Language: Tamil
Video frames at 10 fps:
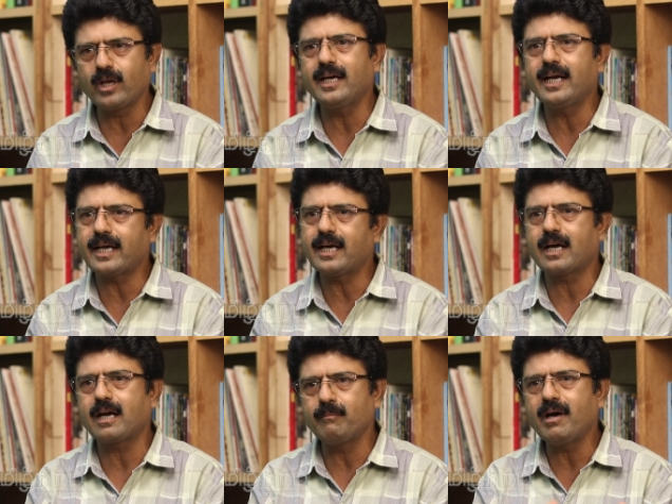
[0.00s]
உடல்நிலை
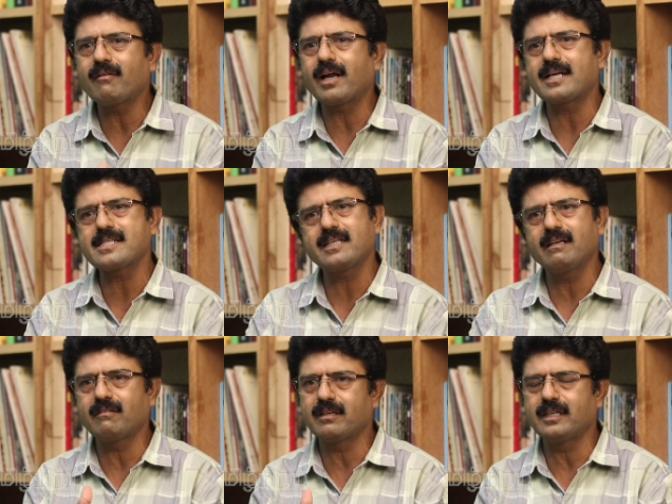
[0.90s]
காரணமாக அவர்
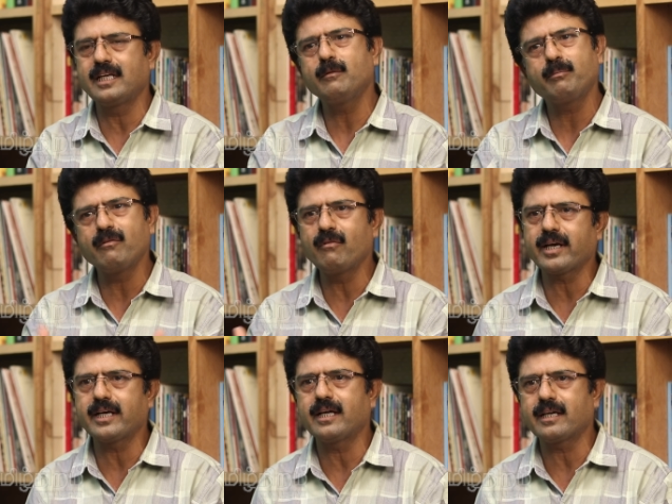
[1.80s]
அரசியல் இதுலேருந்து
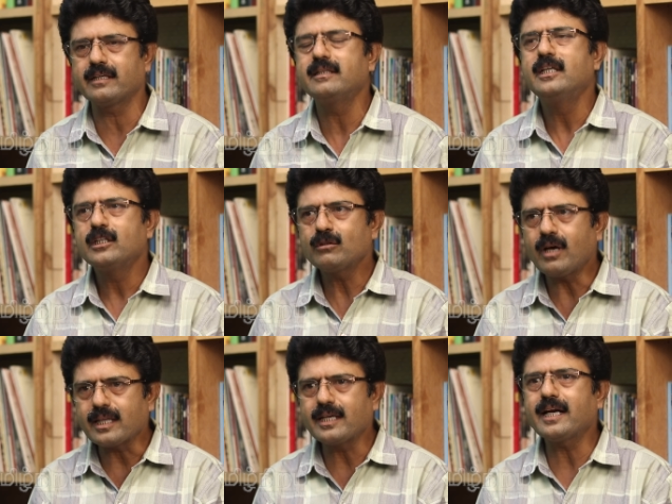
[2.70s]
பின்வாங்கிட்டார் ஸோ
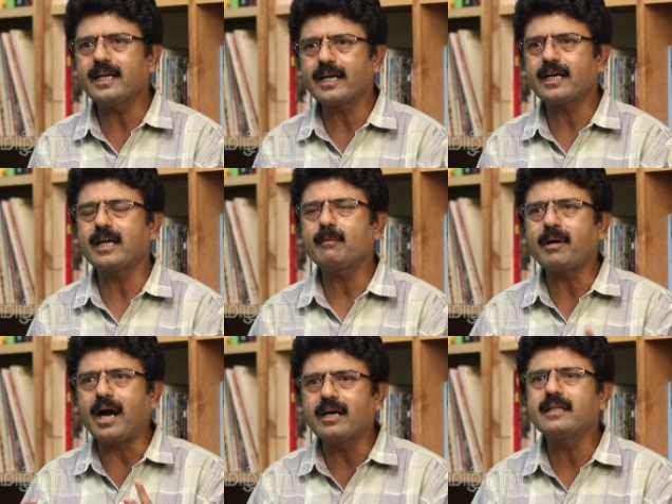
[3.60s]
அதனால் என்ன இருக்குன்னா
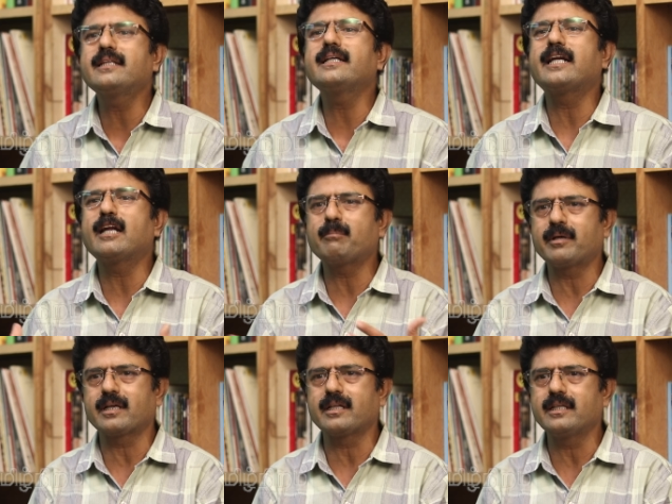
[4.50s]
இப்போ அடுத்து என்ன
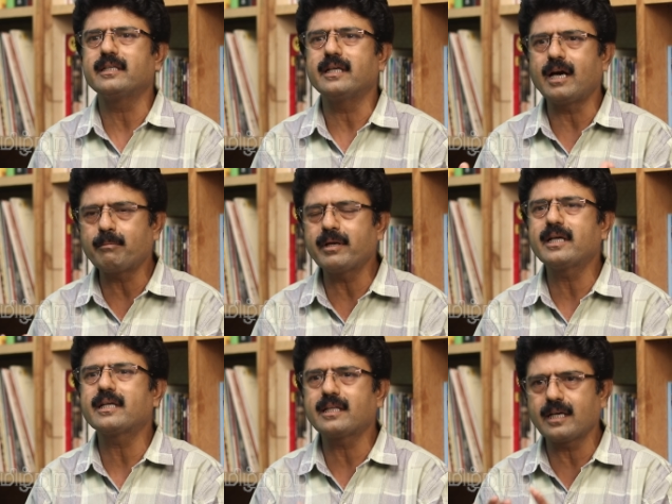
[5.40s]
பண்ணுறது
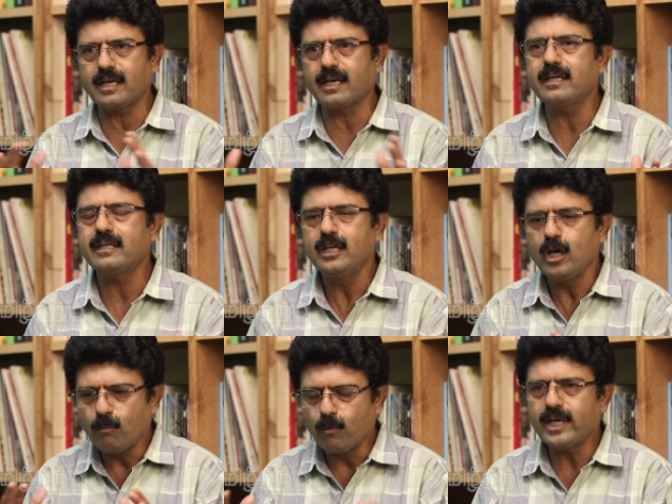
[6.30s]
அப்படிங்கிறதுக்கான
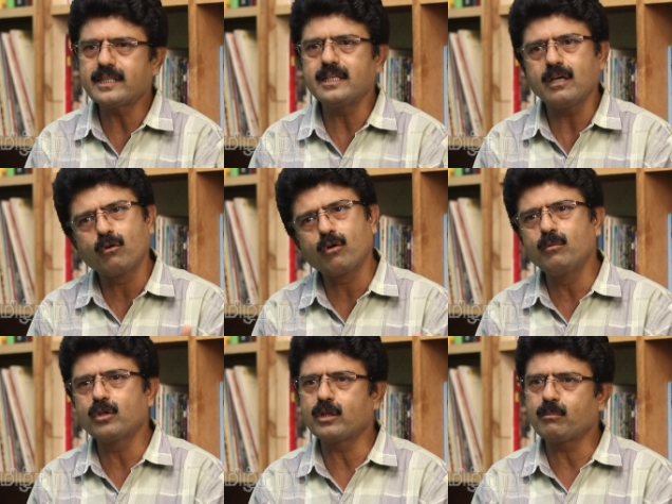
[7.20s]
முயற்சியில்
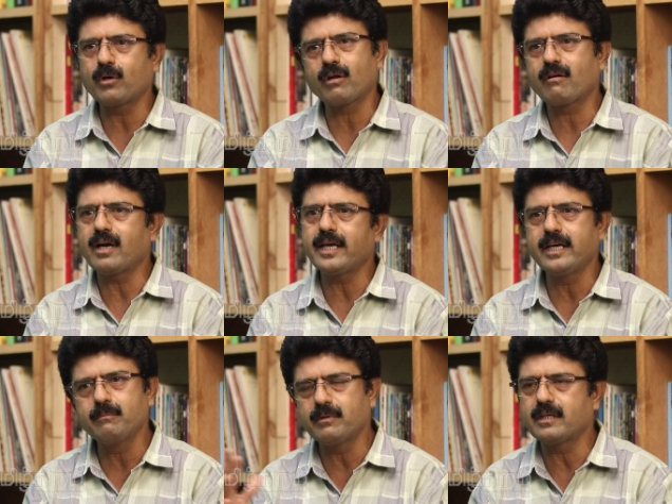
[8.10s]
குருமூர்த்தி போன்றவர்கள்லாம்
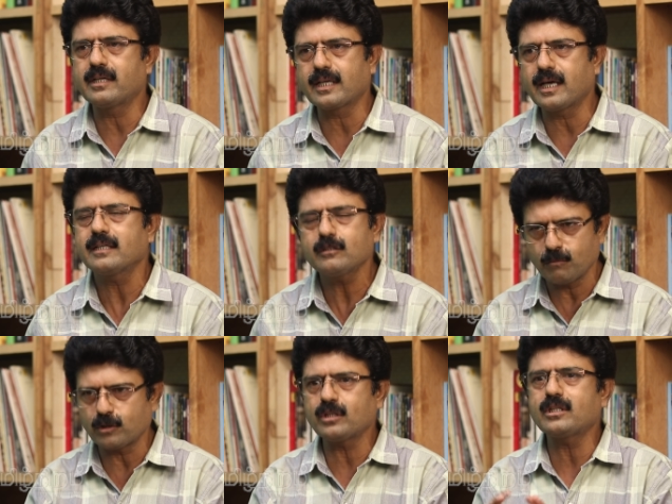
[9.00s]
ஈடுபட்டுக்கிட்டு இருக்காங்க ஸோ
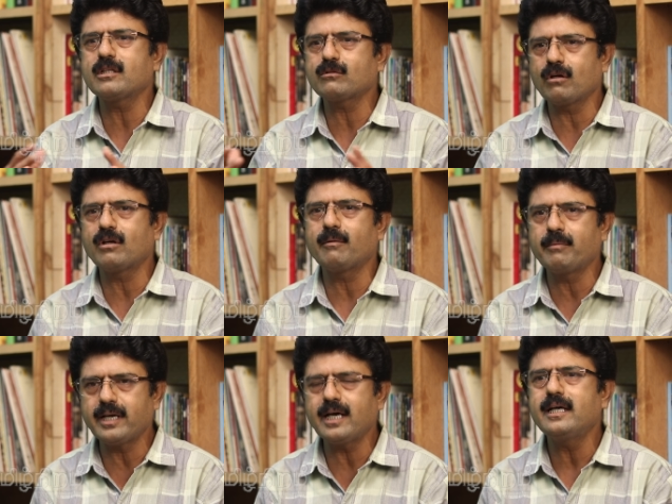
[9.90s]
மொத்தத்தில் சொல்லணும்
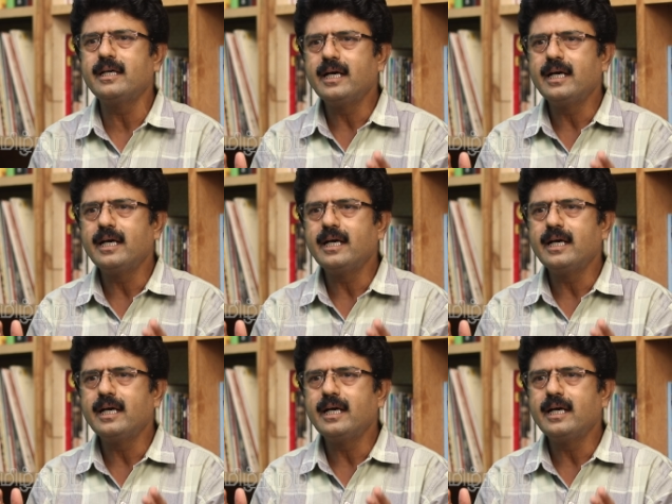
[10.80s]
அப்படின்னா